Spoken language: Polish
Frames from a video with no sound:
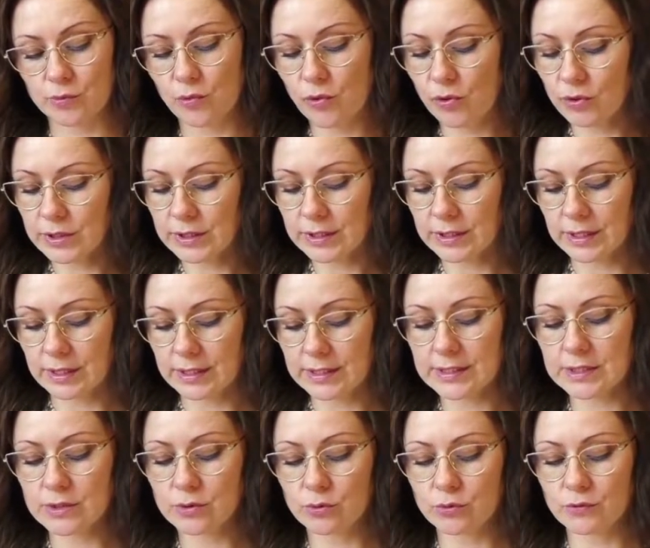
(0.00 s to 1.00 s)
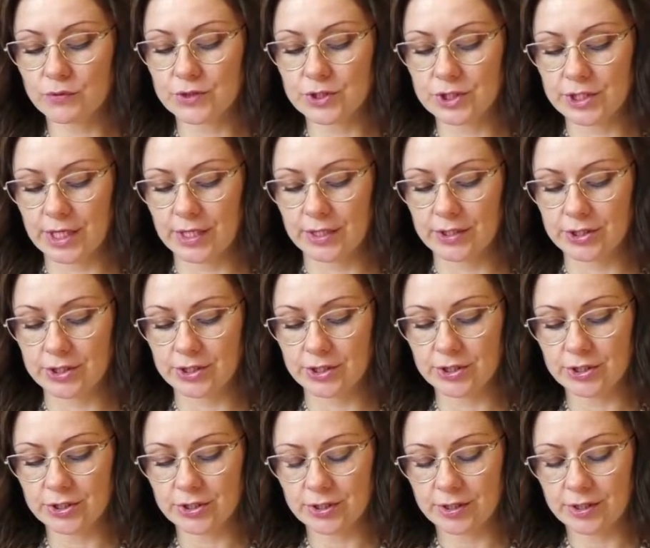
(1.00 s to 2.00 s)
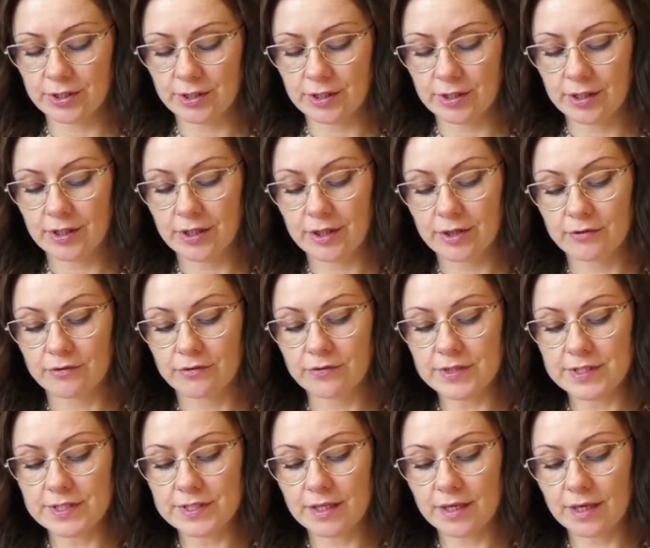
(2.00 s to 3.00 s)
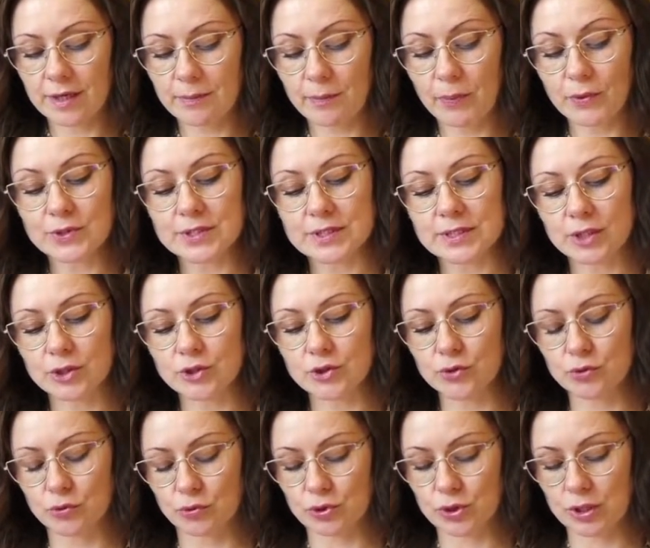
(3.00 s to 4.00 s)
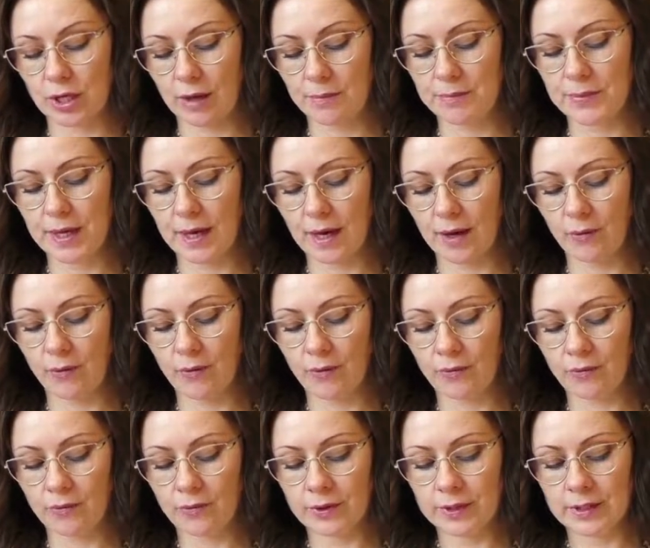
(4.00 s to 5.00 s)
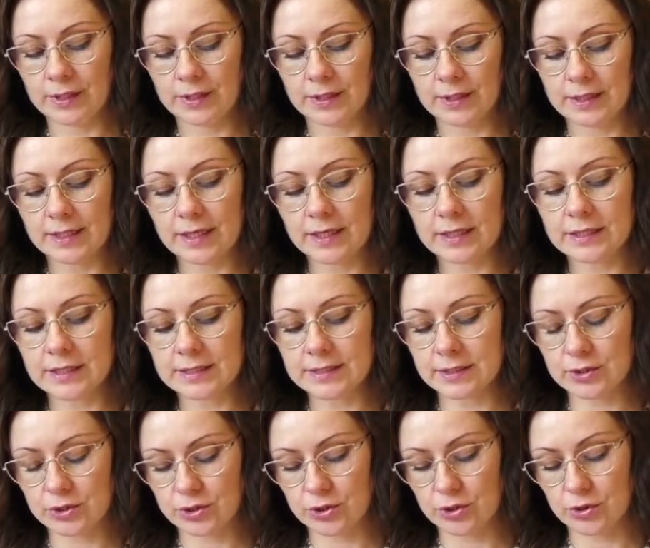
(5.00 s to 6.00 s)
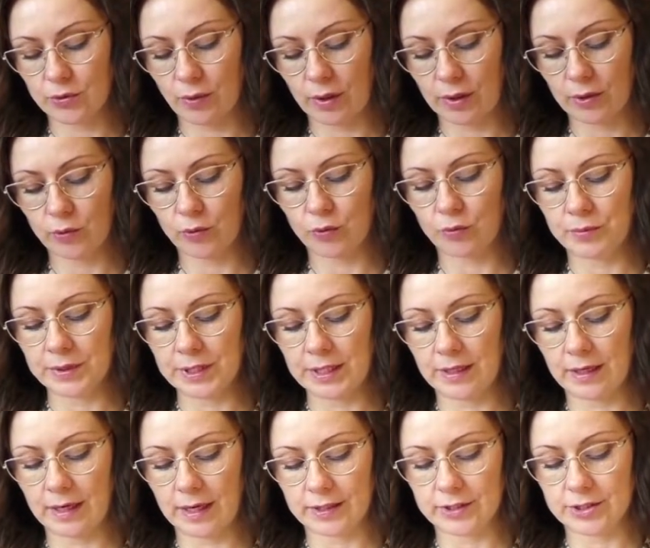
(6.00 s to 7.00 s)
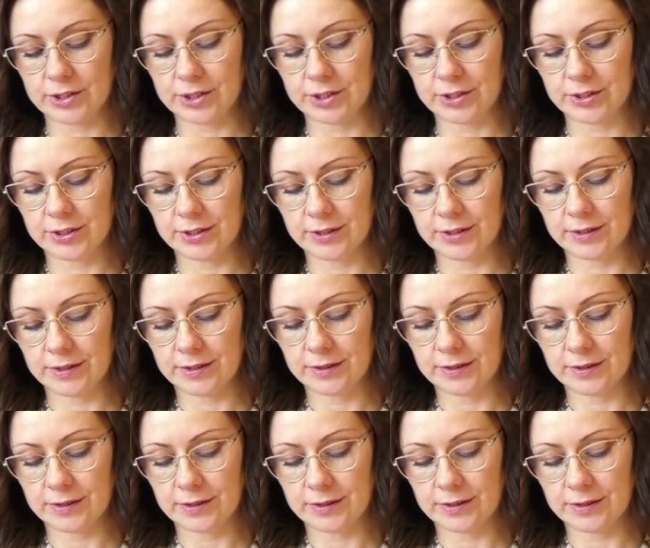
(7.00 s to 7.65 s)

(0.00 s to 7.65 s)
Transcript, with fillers: młodych listków sieci widzę postać duszka białą, jak na skrzydłach ku mnie leci.